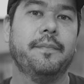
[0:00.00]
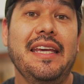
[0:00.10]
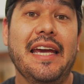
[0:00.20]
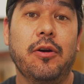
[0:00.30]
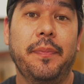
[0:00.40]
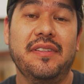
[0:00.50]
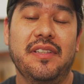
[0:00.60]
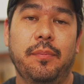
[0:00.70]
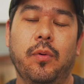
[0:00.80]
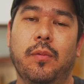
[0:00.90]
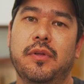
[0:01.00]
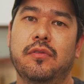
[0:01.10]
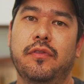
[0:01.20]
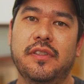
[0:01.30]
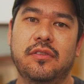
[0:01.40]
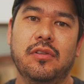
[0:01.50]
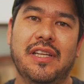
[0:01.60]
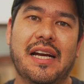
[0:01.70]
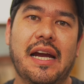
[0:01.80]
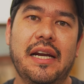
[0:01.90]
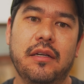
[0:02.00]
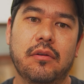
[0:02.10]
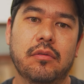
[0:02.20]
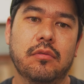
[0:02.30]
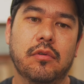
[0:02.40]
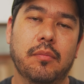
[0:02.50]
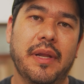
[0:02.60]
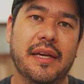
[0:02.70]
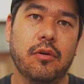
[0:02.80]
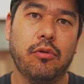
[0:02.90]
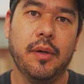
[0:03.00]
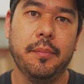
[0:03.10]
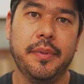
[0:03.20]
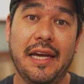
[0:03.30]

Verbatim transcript: E aí eu pensei, pô, mas eu vou fazer outra carne com, com Black Rub.